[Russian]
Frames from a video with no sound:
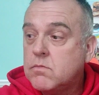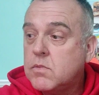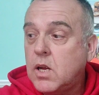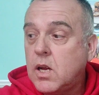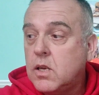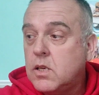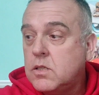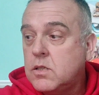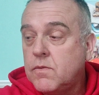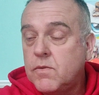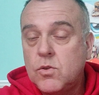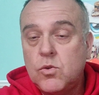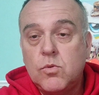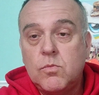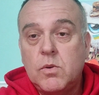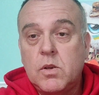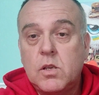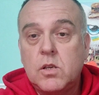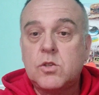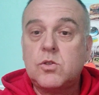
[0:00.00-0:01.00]
Да, если вы
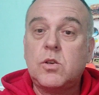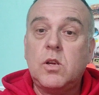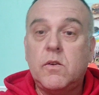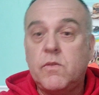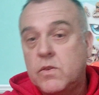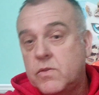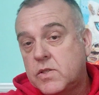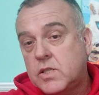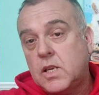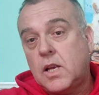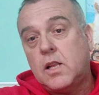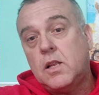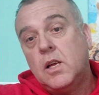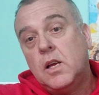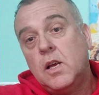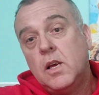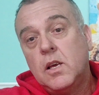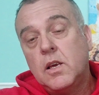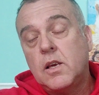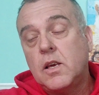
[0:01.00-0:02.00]
думаете, что я вот
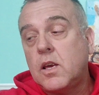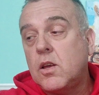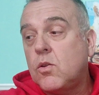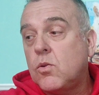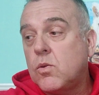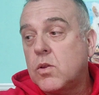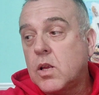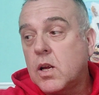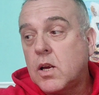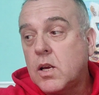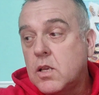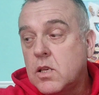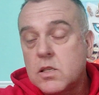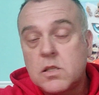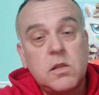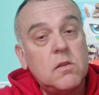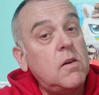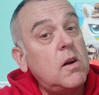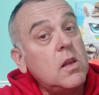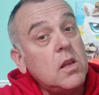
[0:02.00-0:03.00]
взял и кинул так эти
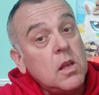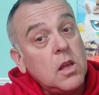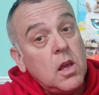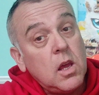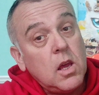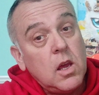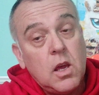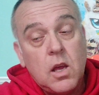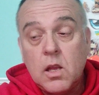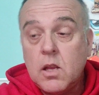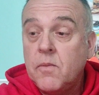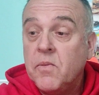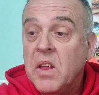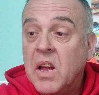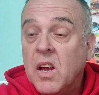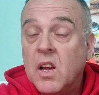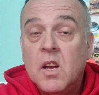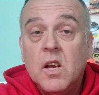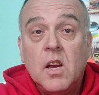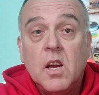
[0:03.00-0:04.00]
слова. Нет.
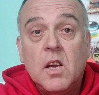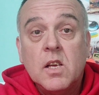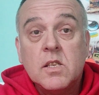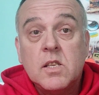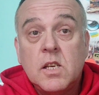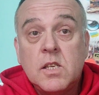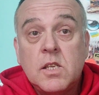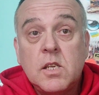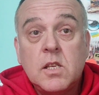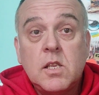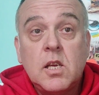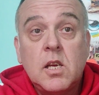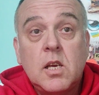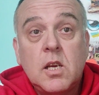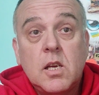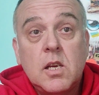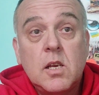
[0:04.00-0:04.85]
Значит,